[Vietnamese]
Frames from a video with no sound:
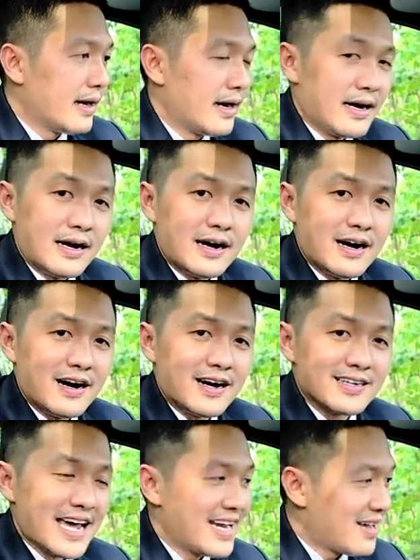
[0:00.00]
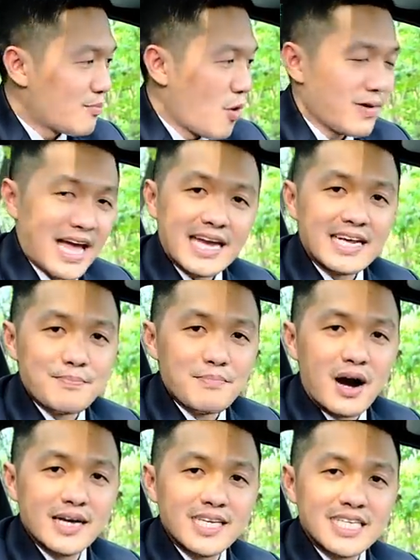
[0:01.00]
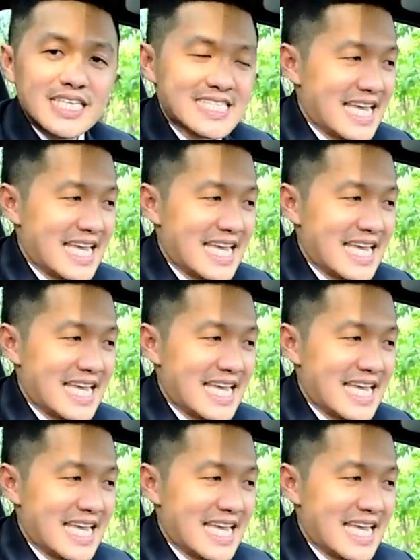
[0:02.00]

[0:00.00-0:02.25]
à, đây là một cái điểm mới trên chiếc